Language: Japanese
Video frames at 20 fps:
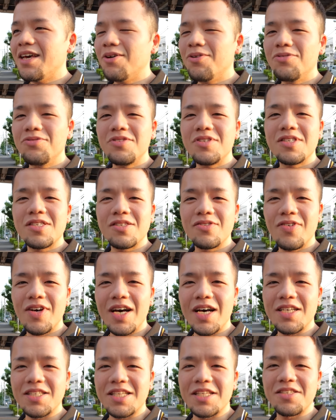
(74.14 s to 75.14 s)
本日
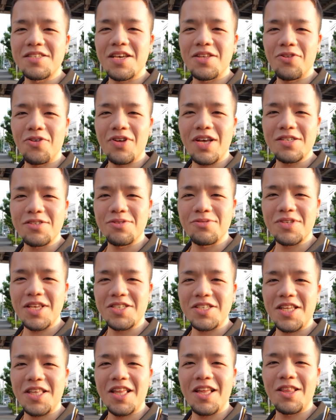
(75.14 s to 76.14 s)
は撮影の約束さ
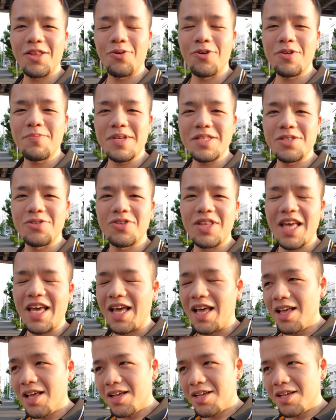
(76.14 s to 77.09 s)
せていただいておりますので、